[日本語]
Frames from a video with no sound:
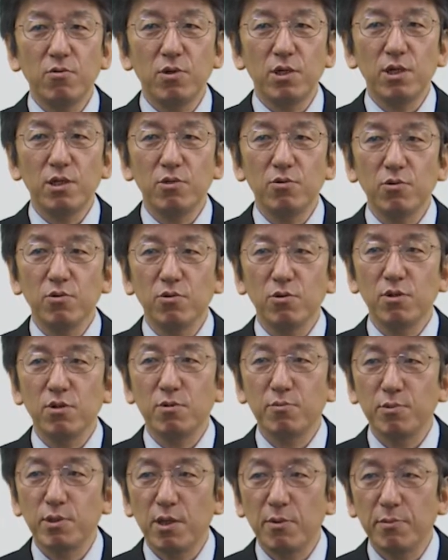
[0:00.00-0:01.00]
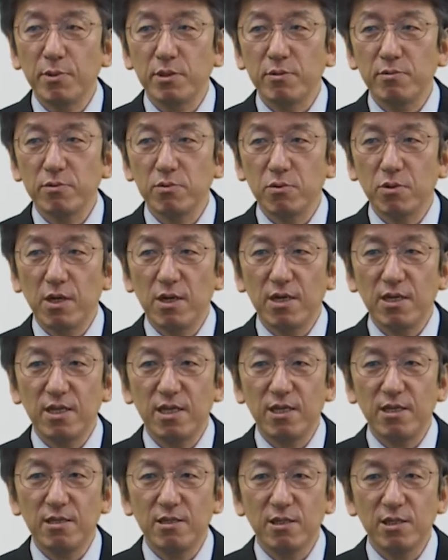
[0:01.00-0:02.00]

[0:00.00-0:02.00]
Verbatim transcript: お気に入りのぬいぐるみの山の中に